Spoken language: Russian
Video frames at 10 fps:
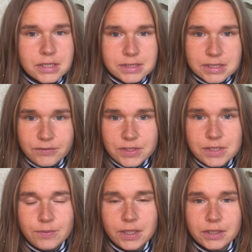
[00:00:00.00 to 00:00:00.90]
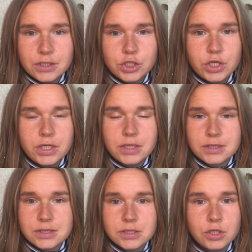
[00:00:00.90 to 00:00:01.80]
Созависимые отношения
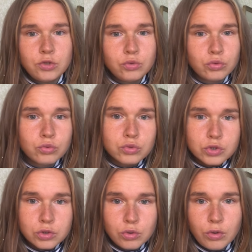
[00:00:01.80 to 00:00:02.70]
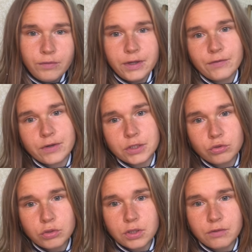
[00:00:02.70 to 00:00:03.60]
создают условия, в
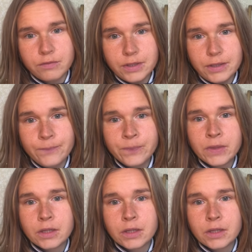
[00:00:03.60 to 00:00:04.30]
которых вы